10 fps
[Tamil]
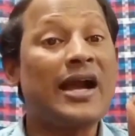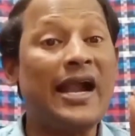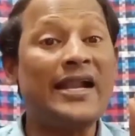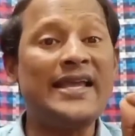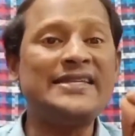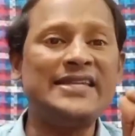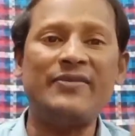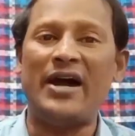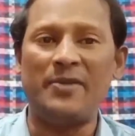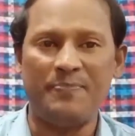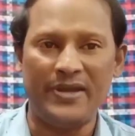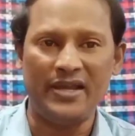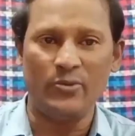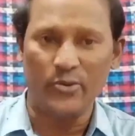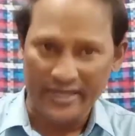கடைசி வாய்ப்பு
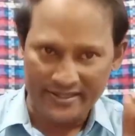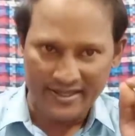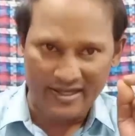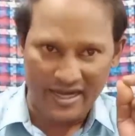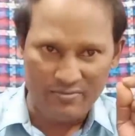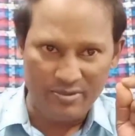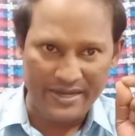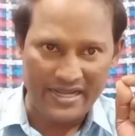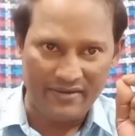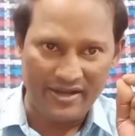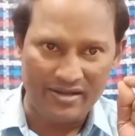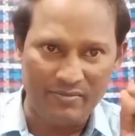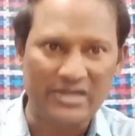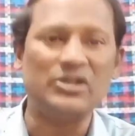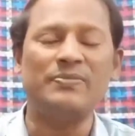உயர்த்திரு அன்புமணி அவர்கள்
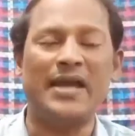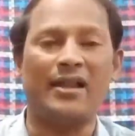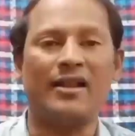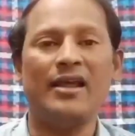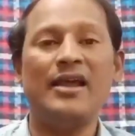மட்டும்தான்